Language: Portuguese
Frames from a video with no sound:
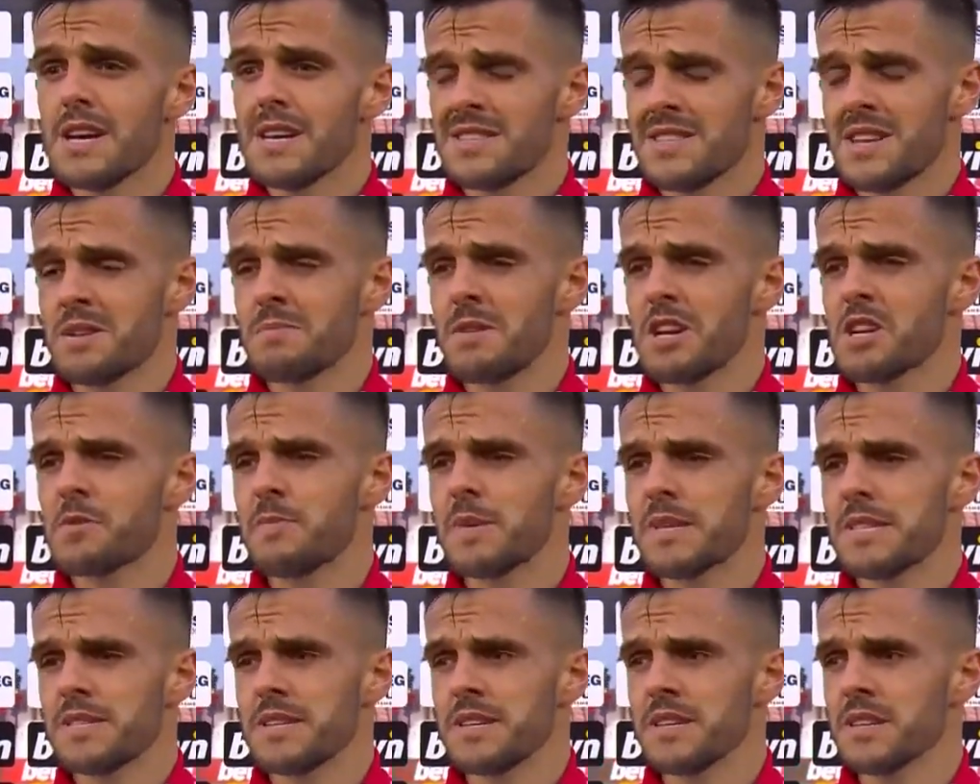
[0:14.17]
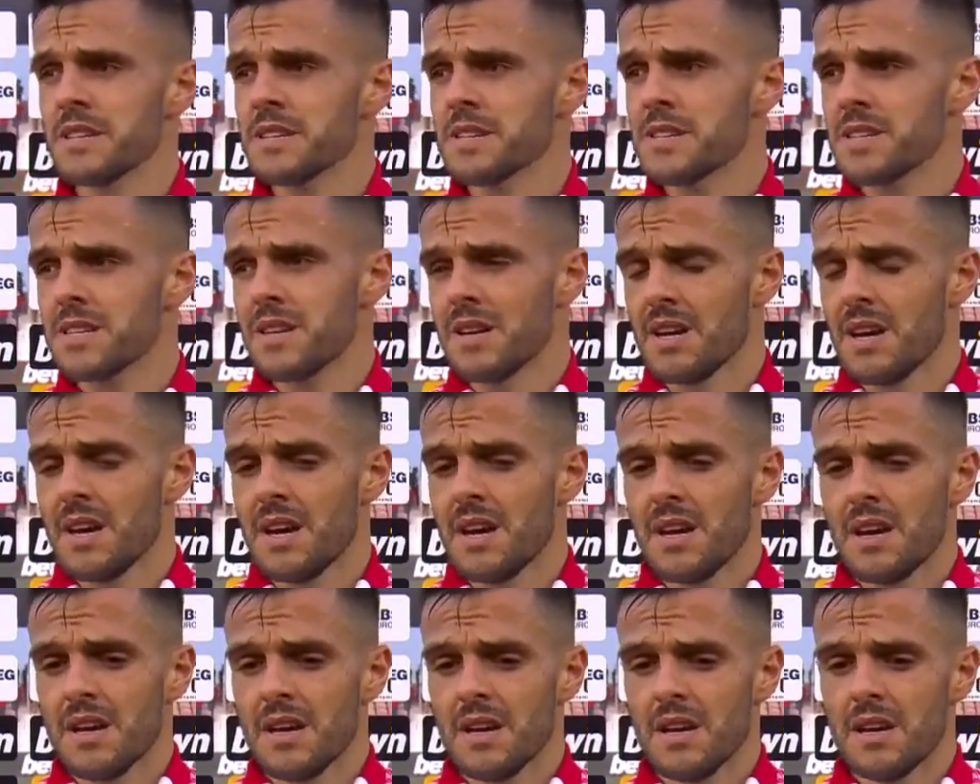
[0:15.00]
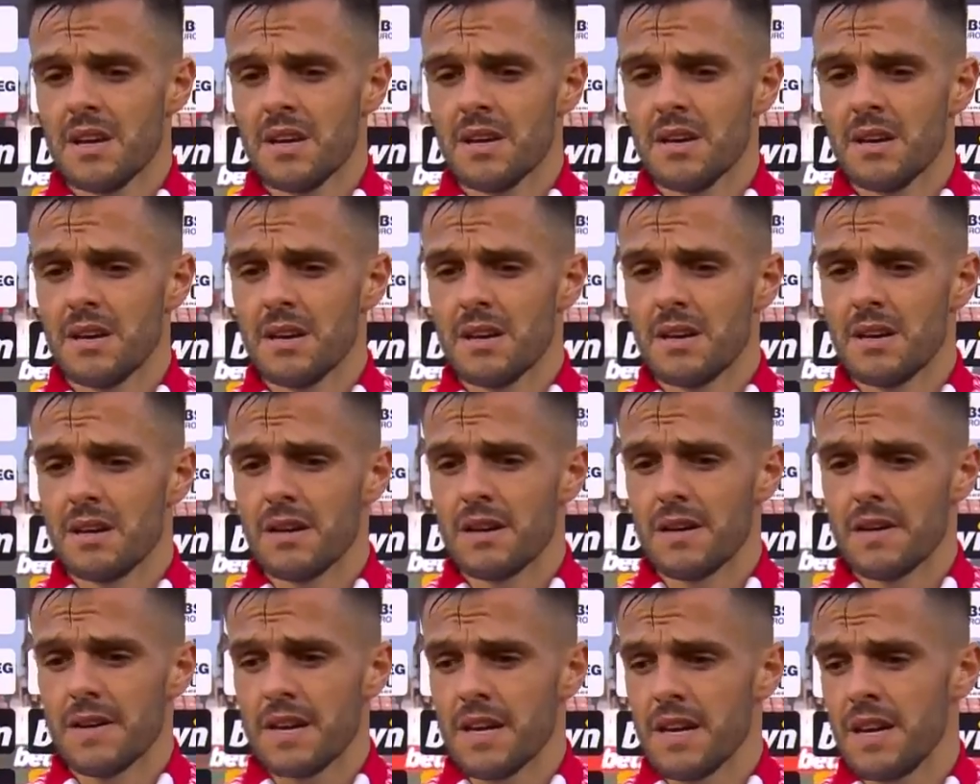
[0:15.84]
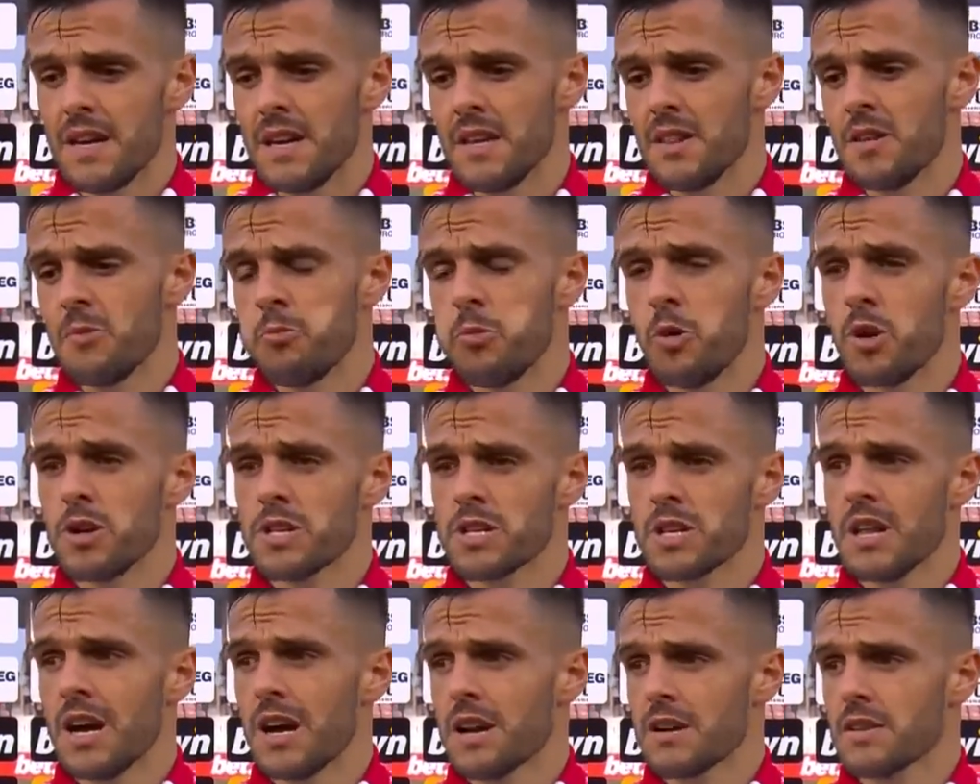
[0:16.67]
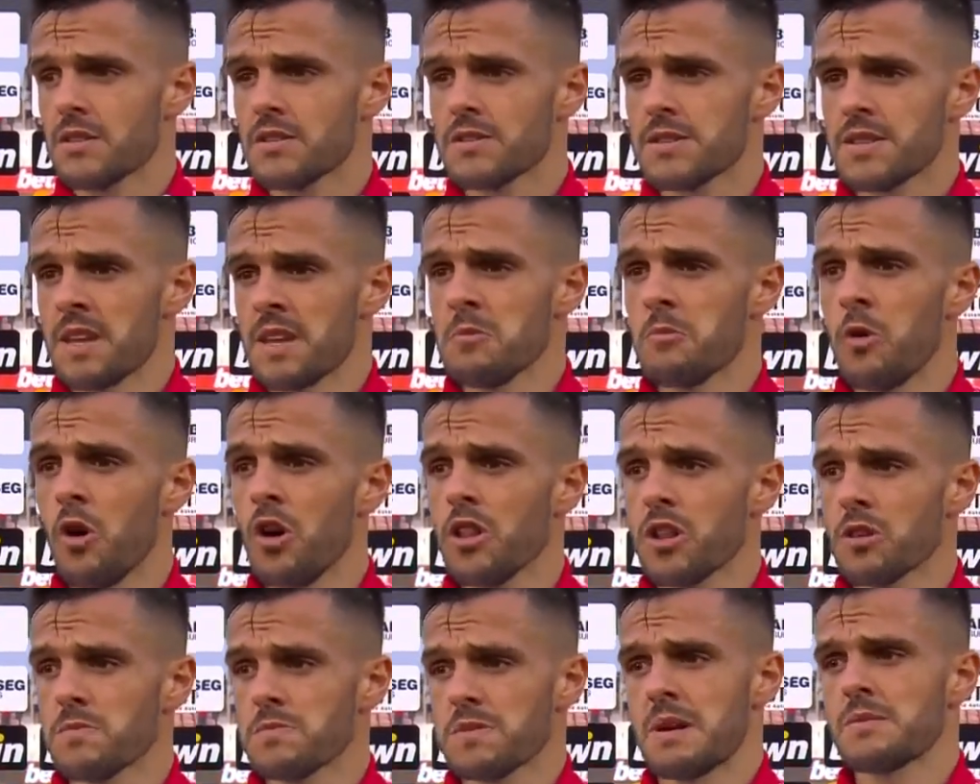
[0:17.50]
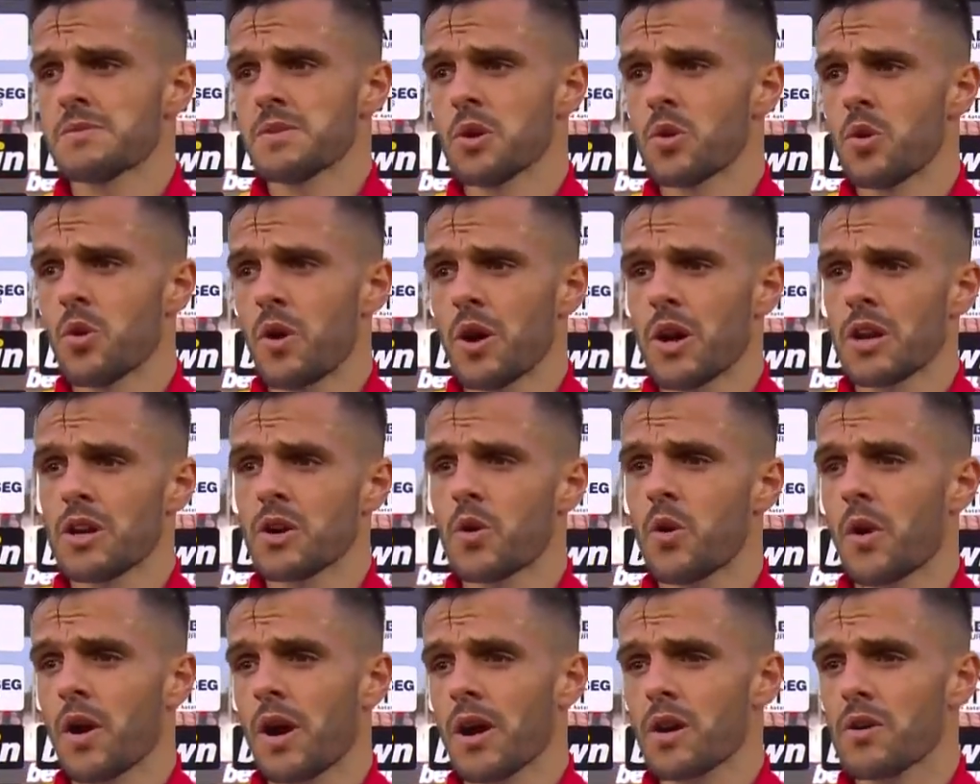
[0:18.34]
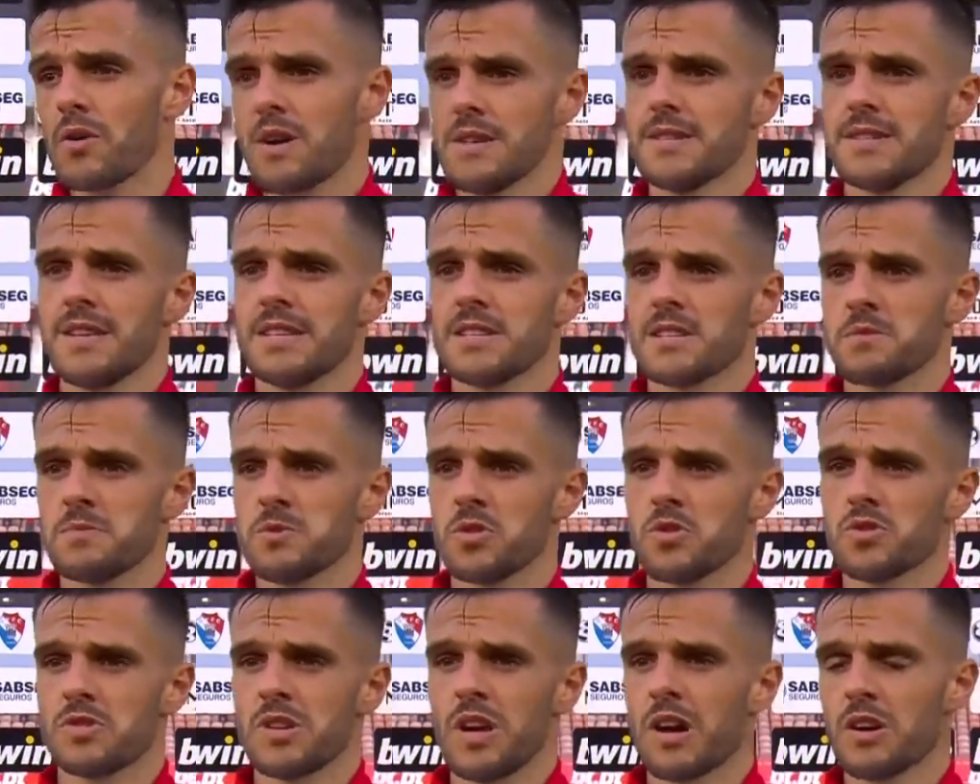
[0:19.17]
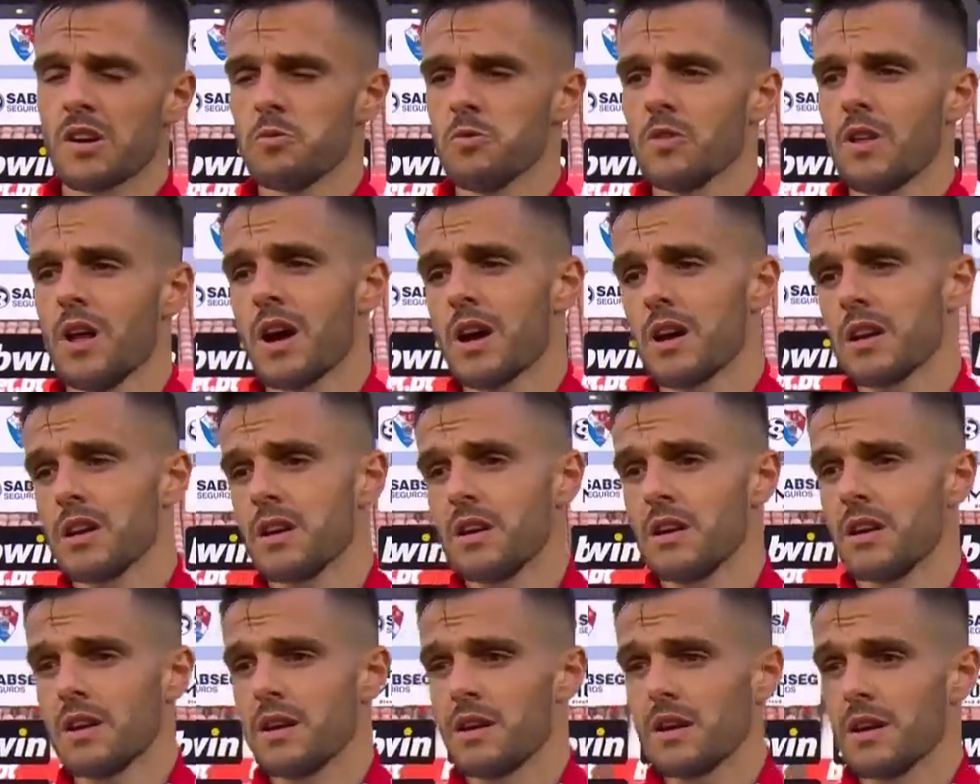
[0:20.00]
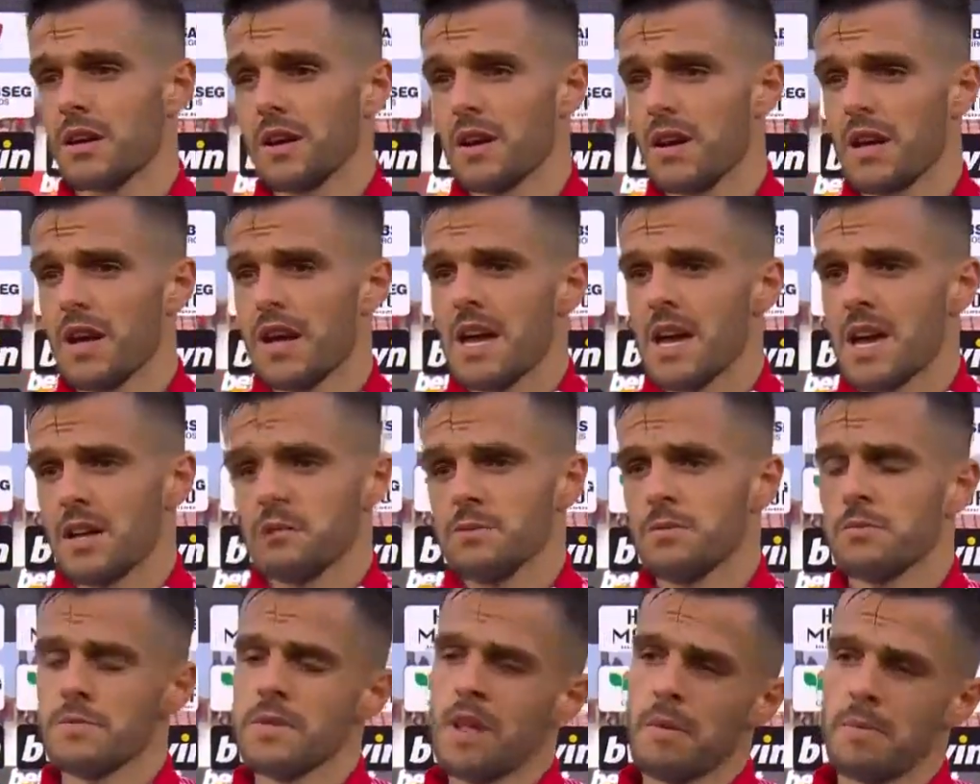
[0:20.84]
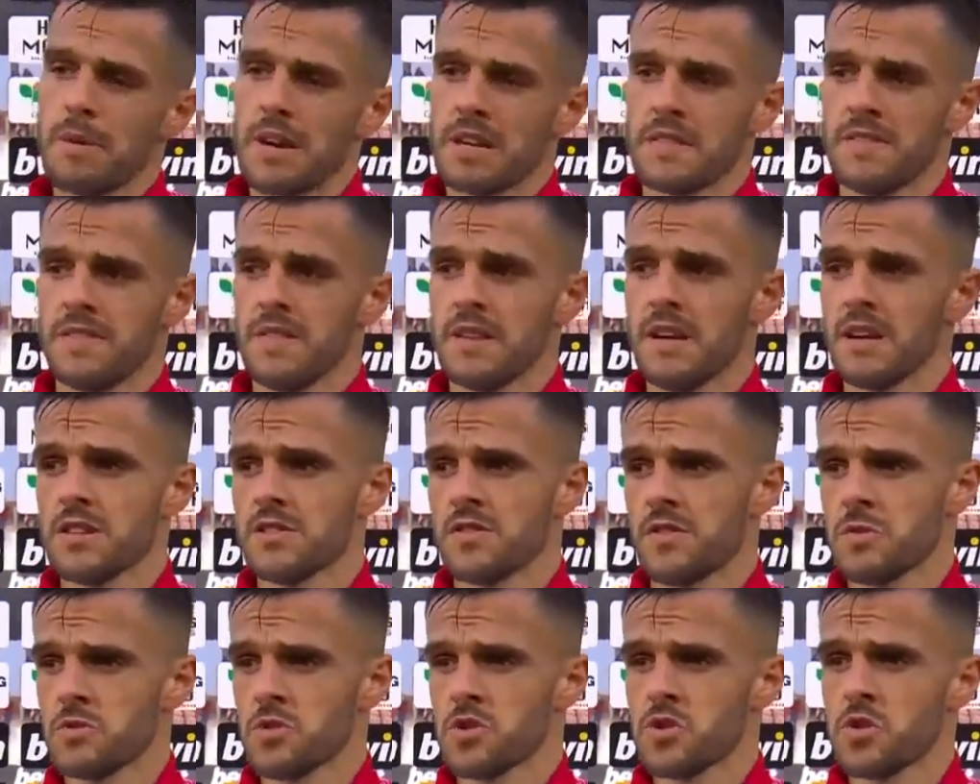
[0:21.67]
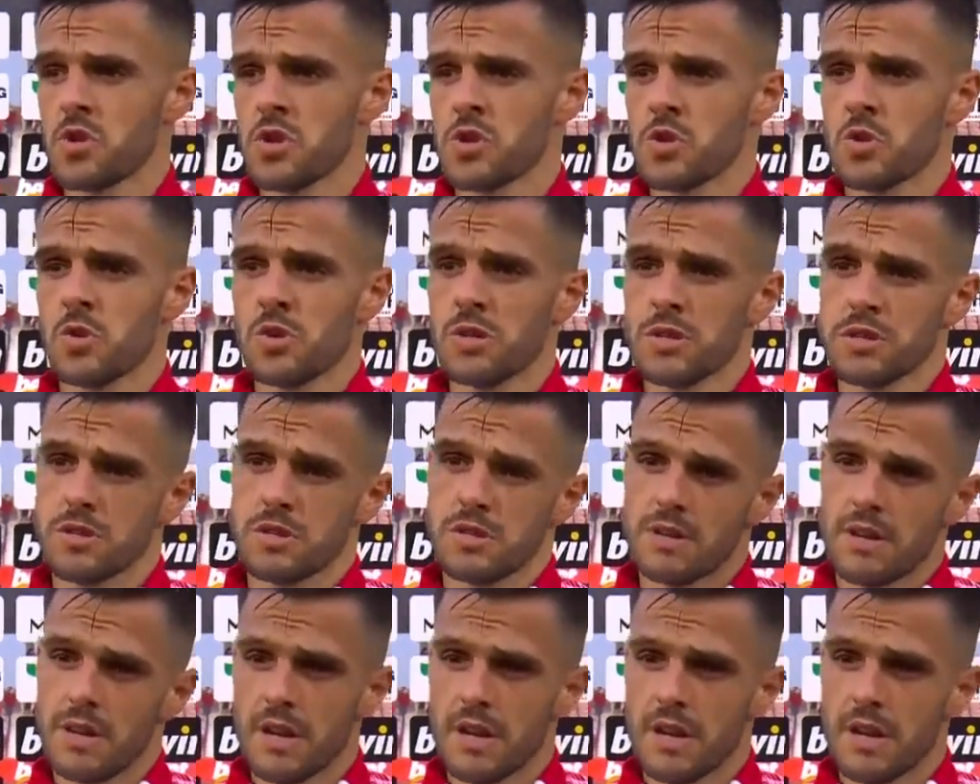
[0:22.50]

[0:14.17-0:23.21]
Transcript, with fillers: ser mais pacientes eh, e depois, claro, sem bola, começámos a correr, a correr, o cansaço começou-se a acumular e na parte final sofremos os dois gols